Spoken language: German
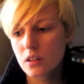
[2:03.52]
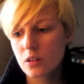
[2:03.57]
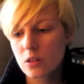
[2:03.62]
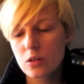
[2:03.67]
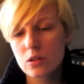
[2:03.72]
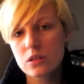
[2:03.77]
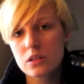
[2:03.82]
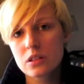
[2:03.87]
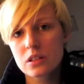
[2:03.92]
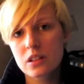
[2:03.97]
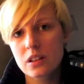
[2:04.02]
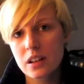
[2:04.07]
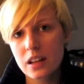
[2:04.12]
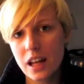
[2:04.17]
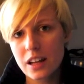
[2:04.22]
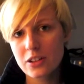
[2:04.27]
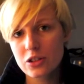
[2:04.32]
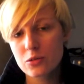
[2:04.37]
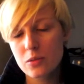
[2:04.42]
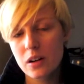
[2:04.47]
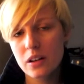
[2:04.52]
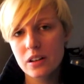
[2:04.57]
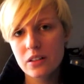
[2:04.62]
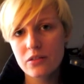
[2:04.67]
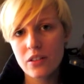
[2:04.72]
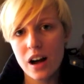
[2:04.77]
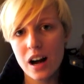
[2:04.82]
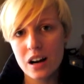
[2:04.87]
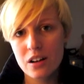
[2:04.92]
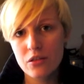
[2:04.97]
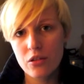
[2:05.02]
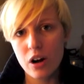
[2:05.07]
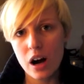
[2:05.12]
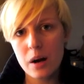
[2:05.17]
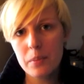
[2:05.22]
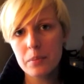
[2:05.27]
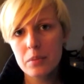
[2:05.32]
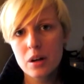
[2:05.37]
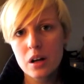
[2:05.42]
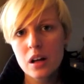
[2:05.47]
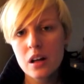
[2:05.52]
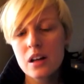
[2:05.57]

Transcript: Und jetzt schon mal die Frage vorab,